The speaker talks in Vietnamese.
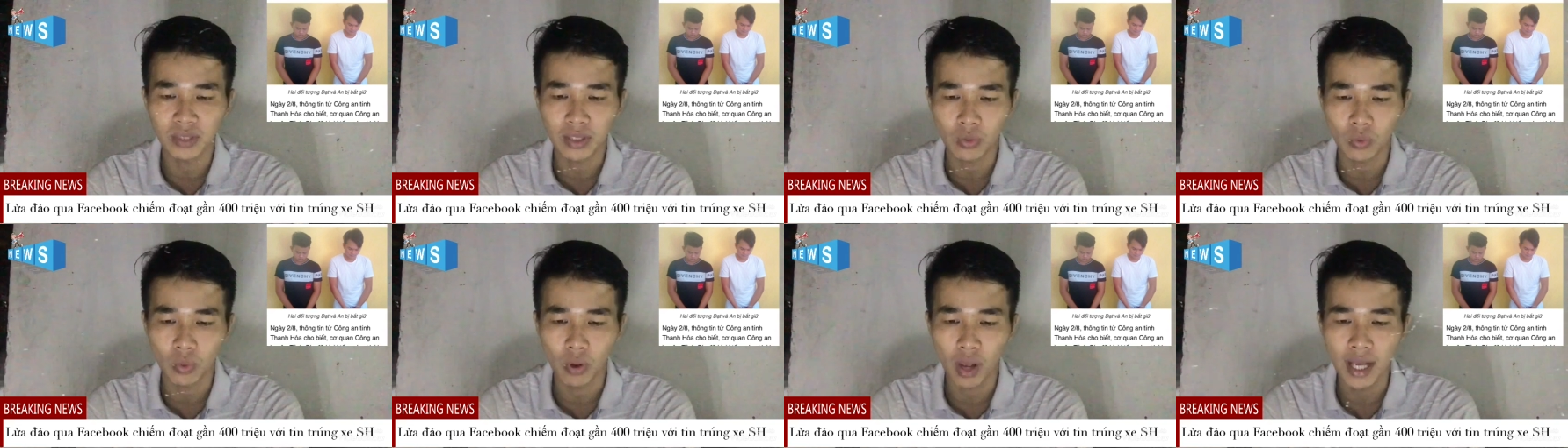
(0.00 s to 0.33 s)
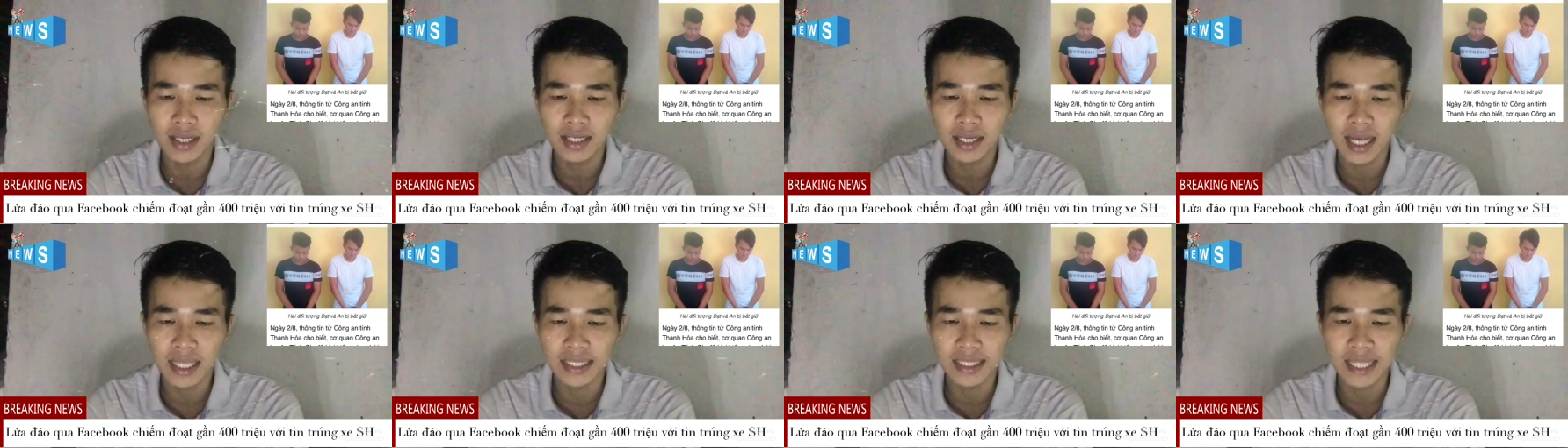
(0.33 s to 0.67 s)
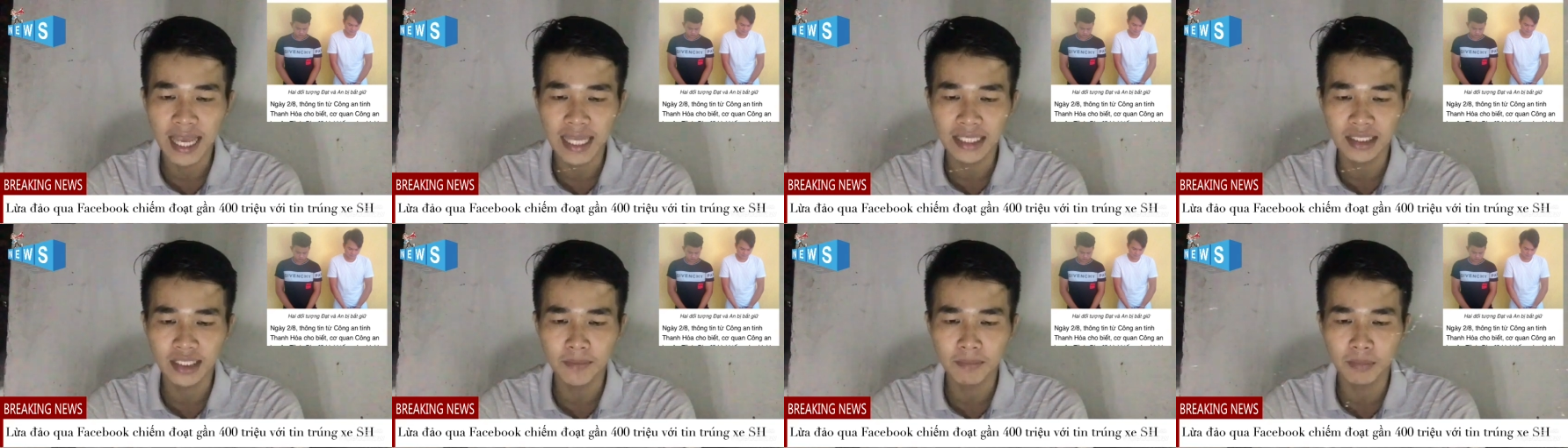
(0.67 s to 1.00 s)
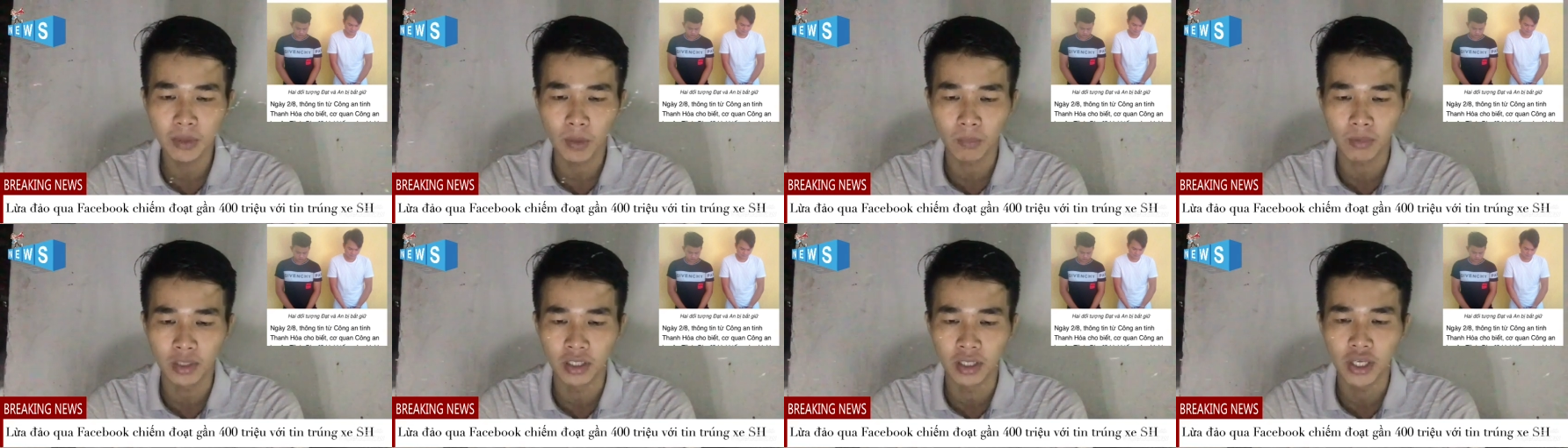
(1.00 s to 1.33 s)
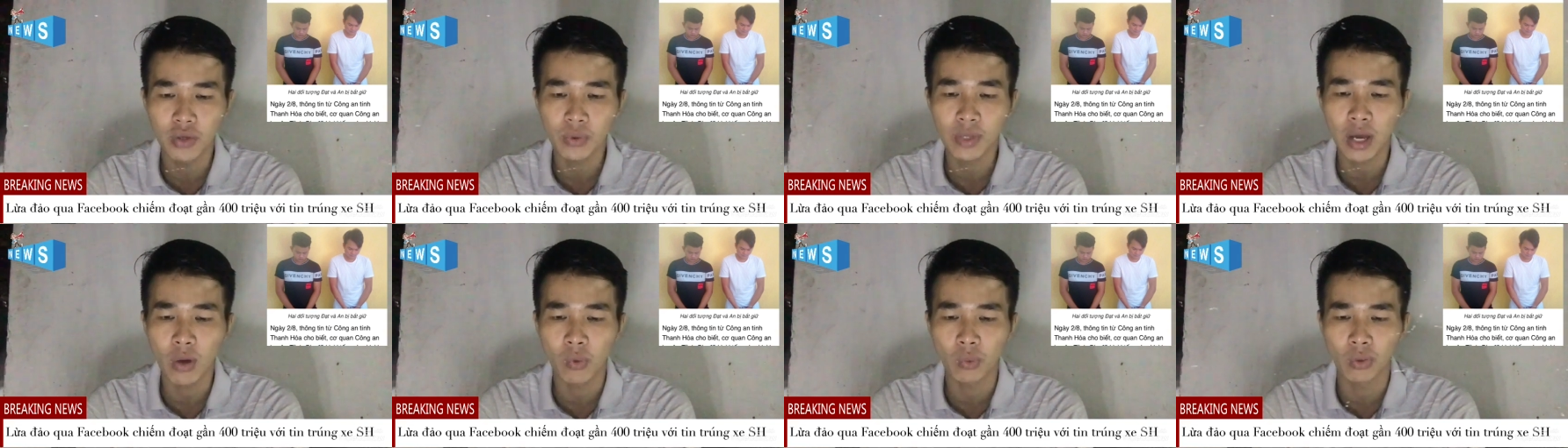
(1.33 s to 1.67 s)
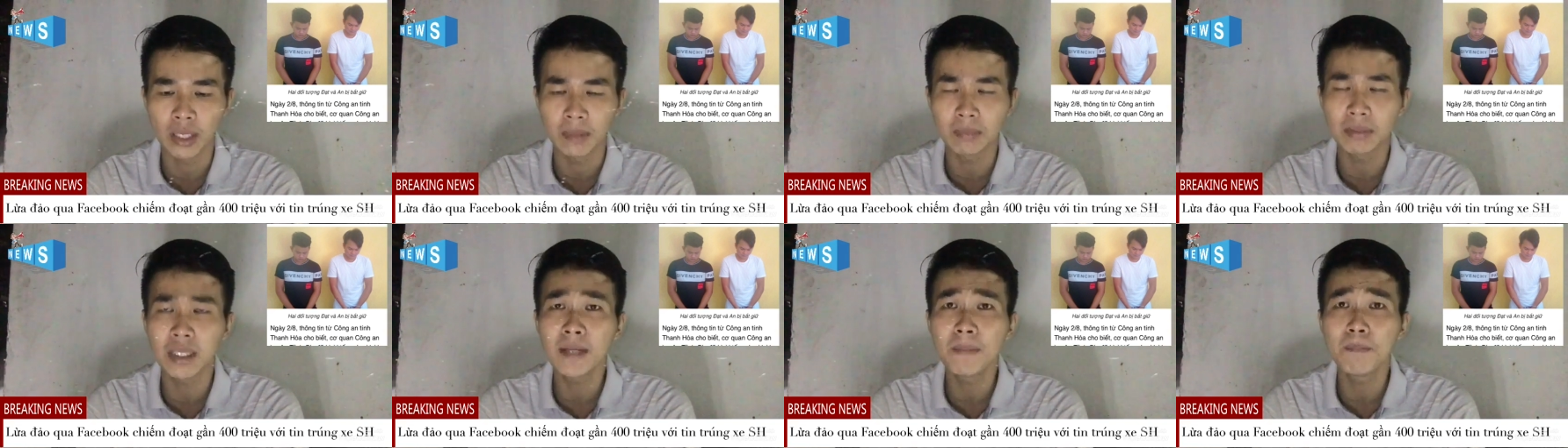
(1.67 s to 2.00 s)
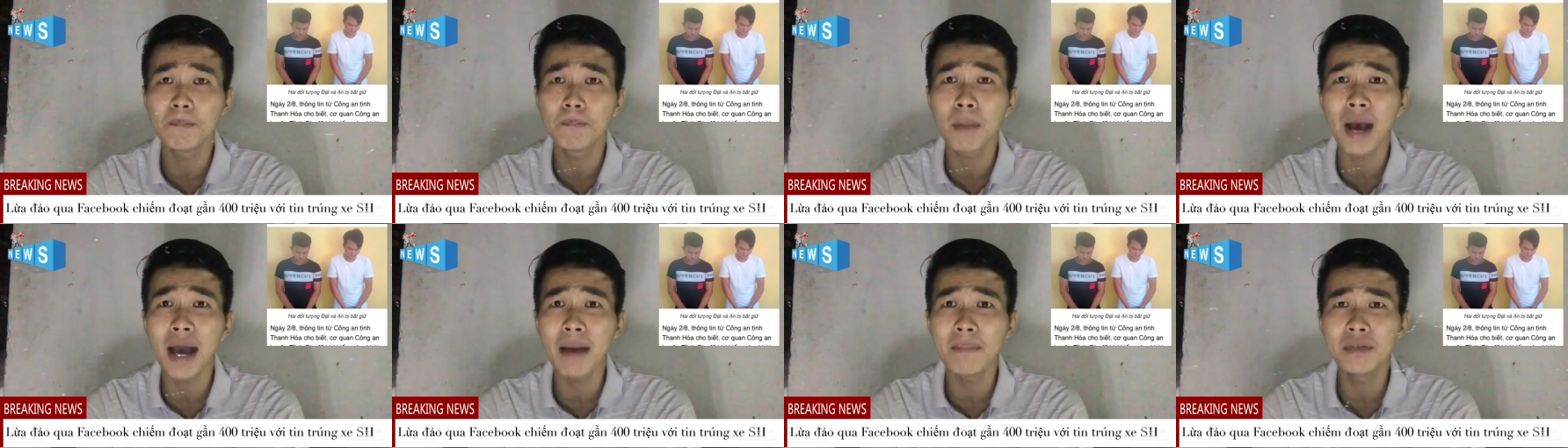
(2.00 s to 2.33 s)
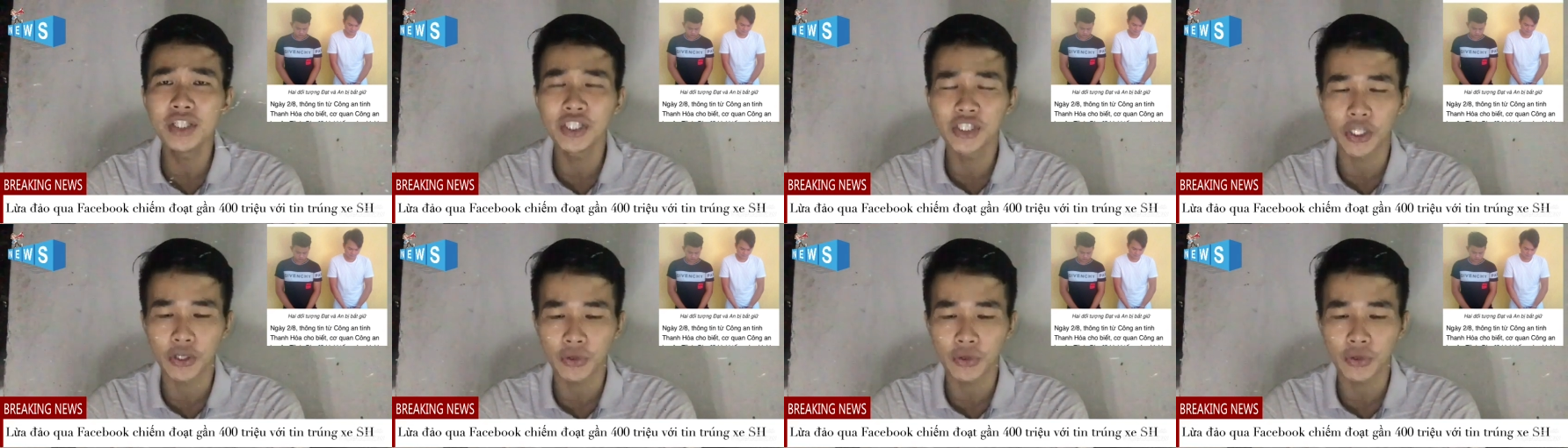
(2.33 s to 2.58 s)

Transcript: tài khoản, anh A tiếp tục được yêu cầu nộp thêm 30